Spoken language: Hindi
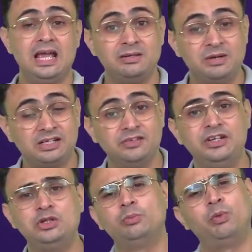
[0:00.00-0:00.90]
एनिमेटेड
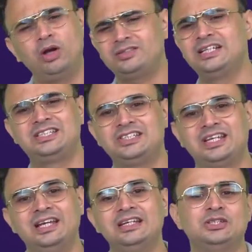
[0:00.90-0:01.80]
वीडियो बहुत सारी
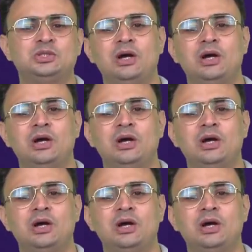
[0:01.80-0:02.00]
चीजें हैं